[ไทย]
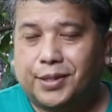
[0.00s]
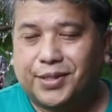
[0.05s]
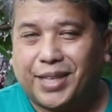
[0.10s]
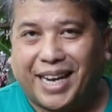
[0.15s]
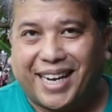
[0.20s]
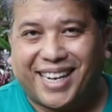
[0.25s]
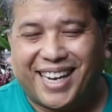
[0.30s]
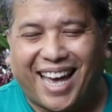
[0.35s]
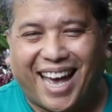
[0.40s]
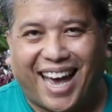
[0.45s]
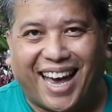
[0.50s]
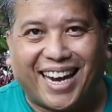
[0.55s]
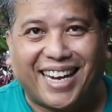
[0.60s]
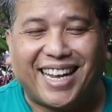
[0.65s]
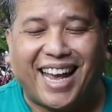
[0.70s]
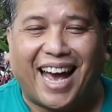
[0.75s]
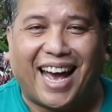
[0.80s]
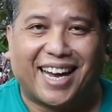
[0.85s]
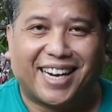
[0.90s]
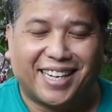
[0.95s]
สันฐาน
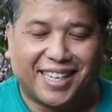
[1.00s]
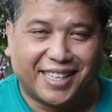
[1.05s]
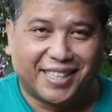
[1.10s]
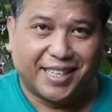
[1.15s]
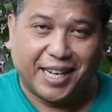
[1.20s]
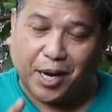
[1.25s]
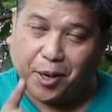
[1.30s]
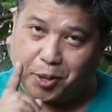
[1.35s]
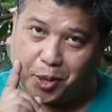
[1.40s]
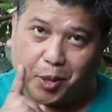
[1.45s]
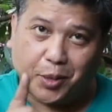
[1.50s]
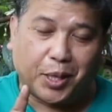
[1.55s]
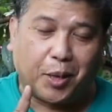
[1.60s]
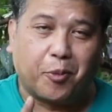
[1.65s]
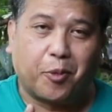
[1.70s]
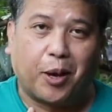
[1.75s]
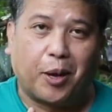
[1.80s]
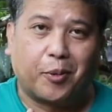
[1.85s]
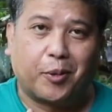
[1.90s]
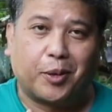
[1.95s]
อย่างหนึ่งที่เราต้อง
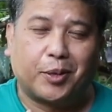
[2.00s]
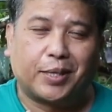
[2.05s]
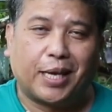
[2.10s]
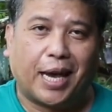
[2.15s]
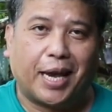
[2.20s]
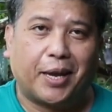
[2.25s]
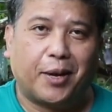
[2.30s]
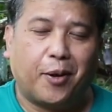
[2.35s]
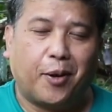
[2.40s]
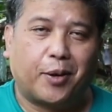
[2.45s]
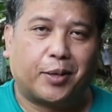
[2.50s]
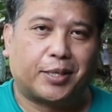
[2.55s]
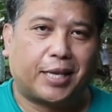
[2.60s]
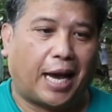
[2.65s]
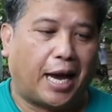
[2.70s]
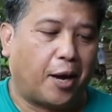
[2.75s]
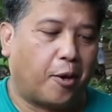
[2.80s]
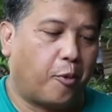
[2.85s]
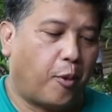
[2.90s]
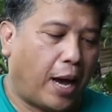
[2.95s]
ทำความเข้าใจนอก
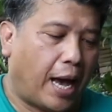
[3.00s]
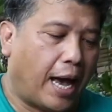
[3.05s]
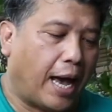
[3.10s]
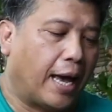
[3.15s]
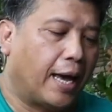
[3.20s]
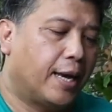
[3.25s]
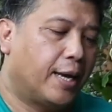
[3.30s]
จากว่า